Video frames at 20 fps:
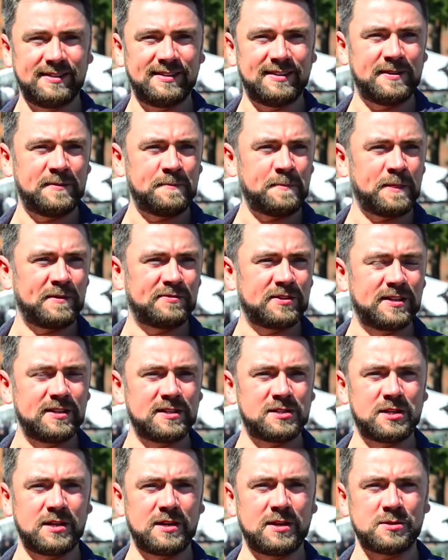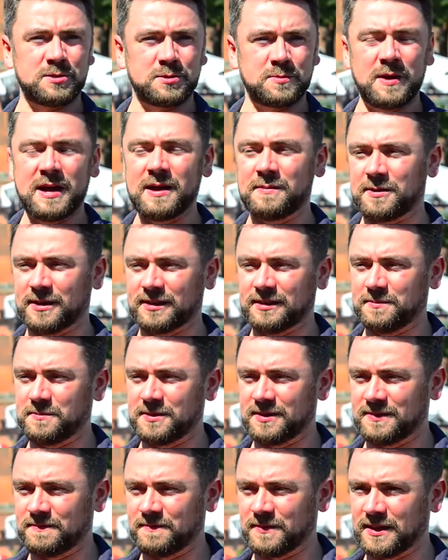i wtedy jeszcze nie rozumiałem jak
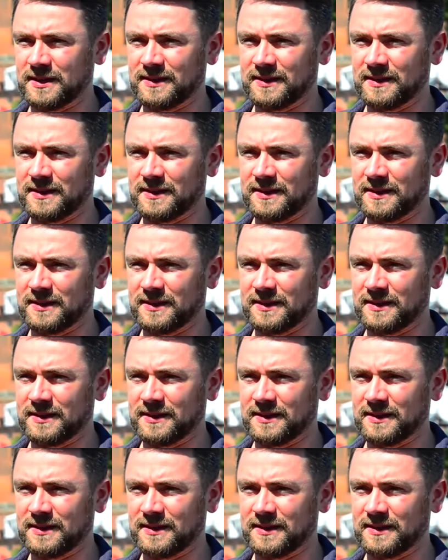gdyby